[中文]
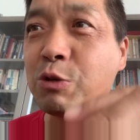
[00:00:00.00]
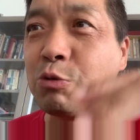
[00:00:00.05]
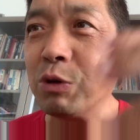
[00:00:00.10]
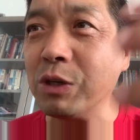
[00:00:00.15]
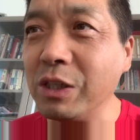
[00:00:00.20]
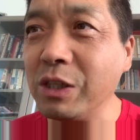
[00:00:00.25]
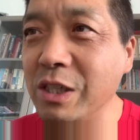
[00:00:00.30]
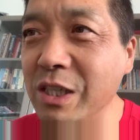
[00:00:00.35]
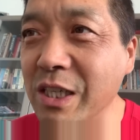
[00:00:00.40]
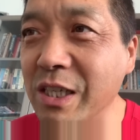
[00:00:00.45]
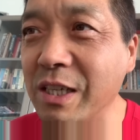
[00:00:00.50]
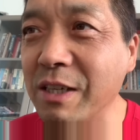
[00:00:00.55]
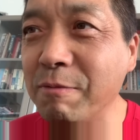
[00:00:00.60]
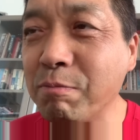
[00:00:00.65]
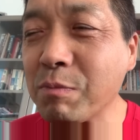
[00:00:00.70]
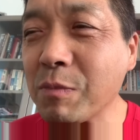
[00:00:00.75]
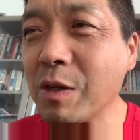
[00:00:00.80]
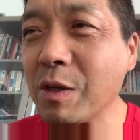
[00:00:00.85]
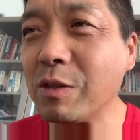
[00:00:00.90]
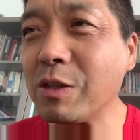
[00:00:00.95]
滚利，
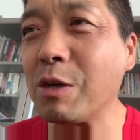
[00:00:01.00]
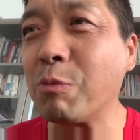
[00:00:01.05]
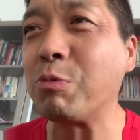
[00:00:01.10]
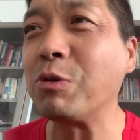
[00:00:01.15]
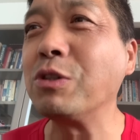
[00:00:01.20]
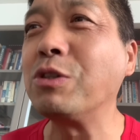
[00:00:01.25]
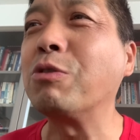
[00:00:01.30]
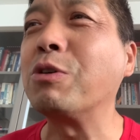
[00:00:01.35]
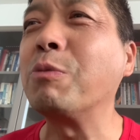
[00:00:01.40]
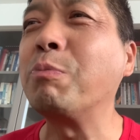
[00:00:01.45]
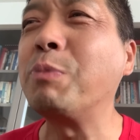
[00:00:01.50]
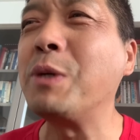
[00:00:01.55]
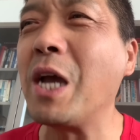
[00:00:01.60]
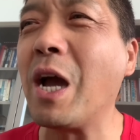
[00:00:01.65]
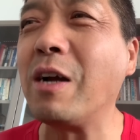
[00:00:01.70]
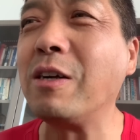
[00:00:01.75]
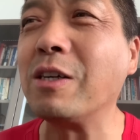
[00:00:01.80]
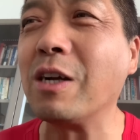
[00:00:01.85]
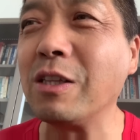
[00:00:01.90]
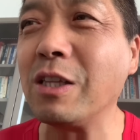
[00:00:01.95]
他不是就是
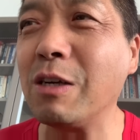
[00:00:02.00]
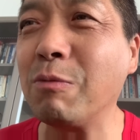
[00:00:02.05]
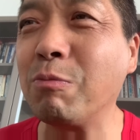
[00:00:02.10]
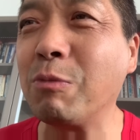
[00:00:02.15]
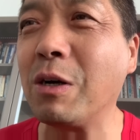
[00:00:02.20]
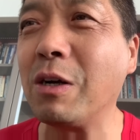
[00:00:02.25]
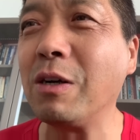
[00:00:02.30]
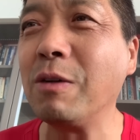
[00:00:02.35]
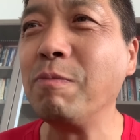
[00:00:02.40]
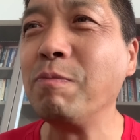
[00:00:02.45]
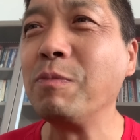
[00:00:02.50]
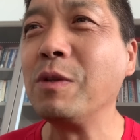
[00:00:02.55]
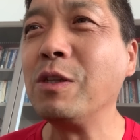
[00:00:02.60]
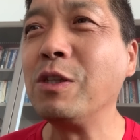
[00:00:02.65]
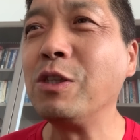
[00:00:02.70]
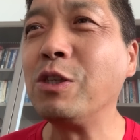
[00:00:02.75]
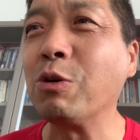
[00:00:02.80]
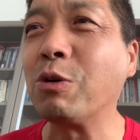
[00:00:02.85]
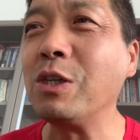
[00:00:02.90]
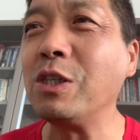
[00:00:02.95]
骗人的吗？
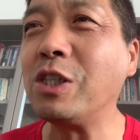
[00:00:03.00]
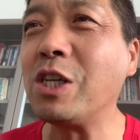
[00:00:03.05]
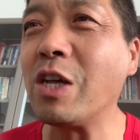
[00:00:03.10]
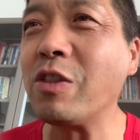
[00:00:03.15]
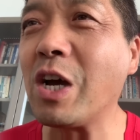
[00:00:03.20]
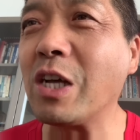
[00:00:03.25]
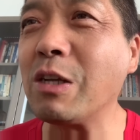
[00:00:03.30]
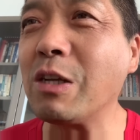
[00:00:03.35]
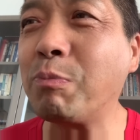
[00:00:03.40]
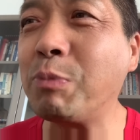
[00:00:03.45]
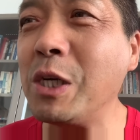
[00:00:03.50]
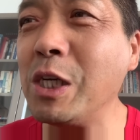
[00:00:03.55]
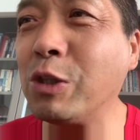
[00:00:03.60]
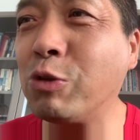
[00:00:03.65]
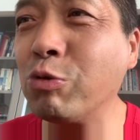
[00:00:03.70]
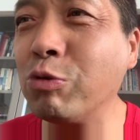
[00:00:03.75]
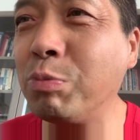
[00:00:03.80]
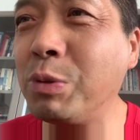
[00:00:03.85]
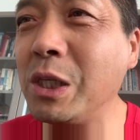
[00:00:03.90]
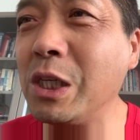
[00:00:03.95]
就跟现在的 P
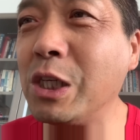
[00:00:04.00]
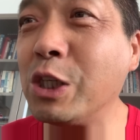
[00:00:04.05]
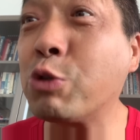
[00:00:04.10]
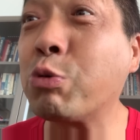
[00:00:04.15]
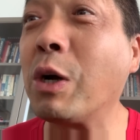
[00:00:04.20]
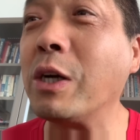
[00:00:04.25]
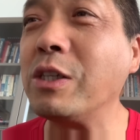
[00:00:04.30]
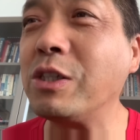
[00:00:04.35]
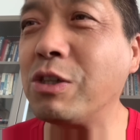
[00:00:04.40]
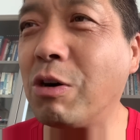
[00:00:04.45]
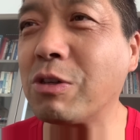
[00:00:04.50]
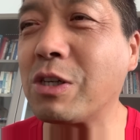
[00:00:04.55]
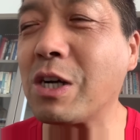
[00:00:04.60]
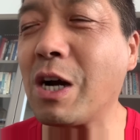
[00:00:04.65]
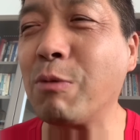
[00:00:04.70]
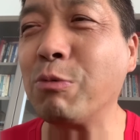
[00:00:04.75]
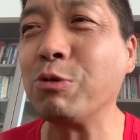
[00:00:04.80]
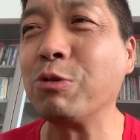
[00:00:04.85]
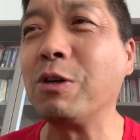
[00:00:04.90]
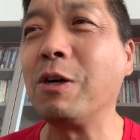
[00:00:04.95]
to P 传销差
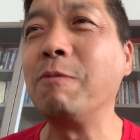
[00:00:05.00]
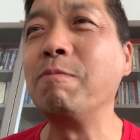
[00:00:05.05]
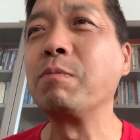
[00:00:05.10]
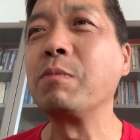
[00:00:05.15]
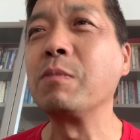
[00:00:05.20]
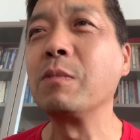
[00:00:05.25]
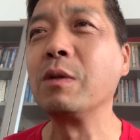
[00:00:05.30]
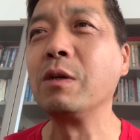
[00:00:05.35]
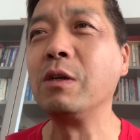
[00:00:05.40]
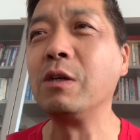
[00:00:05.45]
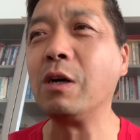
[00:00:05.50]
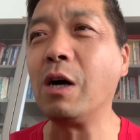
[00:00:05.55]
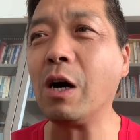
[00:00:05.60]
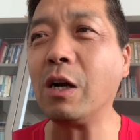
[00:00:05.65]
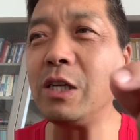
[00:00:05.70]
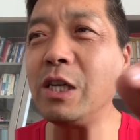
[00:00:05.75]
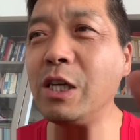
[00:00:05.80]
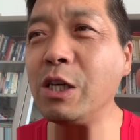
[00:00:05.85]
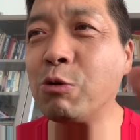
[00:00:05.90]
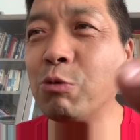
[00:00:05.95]
不多，啊，
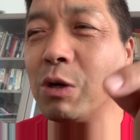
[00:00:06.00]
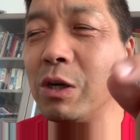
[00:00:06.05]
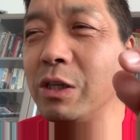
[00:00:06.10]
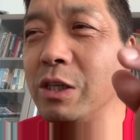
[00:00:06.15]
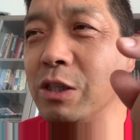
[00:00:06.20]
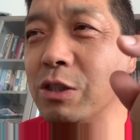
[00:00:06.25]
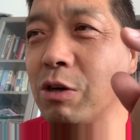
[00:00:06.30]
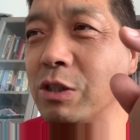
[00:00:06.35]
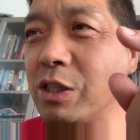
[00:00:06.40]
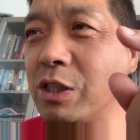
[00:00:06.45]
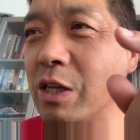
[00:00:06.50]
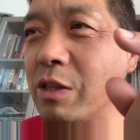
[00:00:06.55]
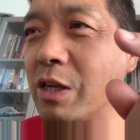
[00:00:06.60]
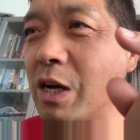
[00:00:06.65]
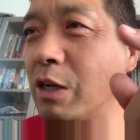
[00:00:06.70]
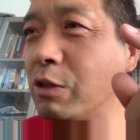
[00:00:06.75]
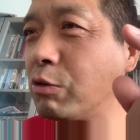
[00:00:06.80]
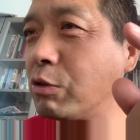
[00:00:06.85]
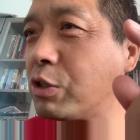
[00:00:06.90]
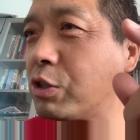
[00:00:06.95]
利滚利到现
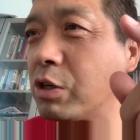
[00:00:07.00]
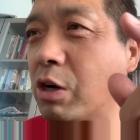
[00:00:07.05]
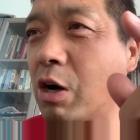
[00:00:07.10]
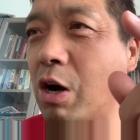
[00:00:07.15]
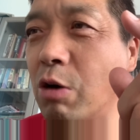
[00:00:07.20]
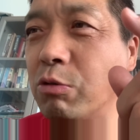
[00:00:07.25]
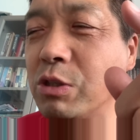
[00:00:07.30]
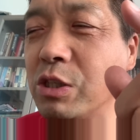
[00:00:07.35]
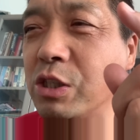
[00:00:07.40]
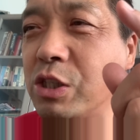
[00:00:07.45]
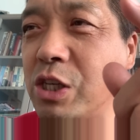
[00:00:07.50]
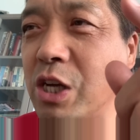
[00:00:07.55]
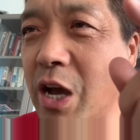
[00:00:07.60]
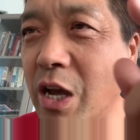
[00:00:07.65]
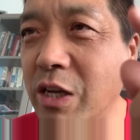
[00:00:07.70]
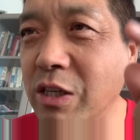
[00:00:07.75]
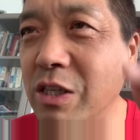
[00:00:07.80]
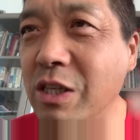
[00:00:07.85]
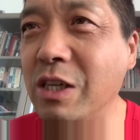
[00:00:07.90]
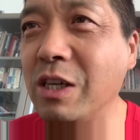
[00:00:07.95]
在都值好几
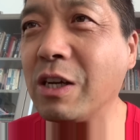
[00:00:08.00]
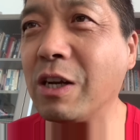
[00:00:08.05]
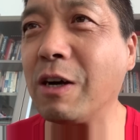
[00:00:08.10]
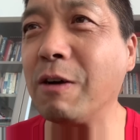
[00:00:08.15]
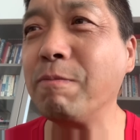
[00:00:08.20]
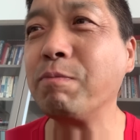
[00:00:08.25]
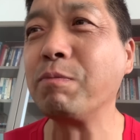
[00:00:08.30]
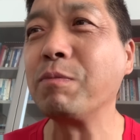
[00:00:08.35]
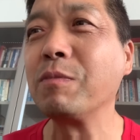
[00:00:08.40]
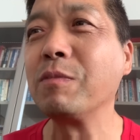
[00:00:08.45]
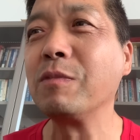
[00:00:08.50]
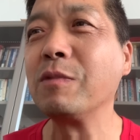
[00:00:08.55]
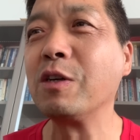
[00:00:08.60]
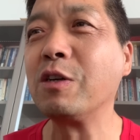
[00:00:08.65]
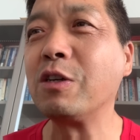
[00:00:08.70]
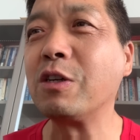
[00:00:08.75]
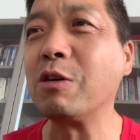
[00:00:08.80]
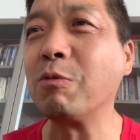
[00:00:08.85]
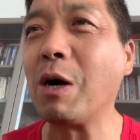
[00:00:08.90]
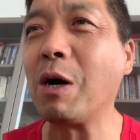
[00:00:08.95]
千亿了，
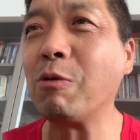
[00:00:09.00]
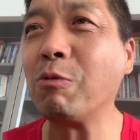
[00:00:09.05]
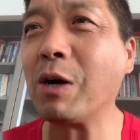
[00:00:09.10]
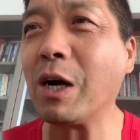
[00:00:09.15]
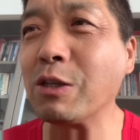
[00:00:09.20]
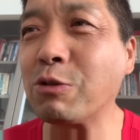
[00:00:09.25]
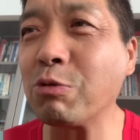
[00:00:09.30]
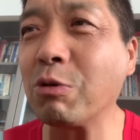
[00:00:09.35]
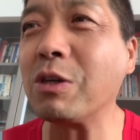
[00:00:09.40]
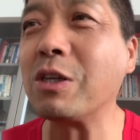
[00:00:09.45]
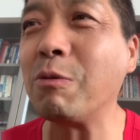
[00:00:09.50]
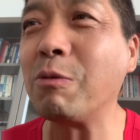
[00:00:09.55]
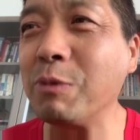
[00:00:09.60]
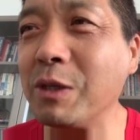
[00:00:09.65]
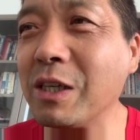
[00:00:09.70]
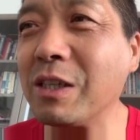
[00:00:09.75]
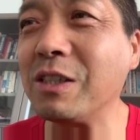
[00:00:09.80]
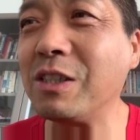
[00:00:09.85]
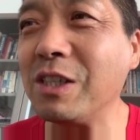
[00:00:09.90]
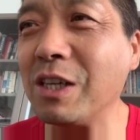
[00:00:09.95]
是吧？我还做了这么
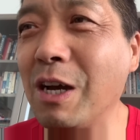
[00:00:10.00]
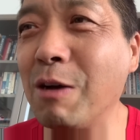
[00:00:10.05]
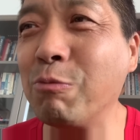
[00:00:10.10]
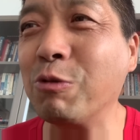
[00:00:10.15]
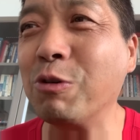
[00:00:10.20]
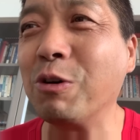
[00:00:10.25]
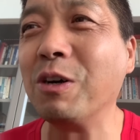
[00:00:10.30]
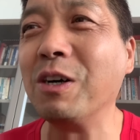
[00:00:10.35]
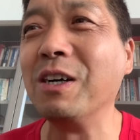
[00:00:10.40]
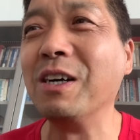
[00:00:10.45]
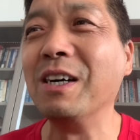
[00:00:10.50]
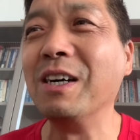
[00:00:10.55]
一个节目，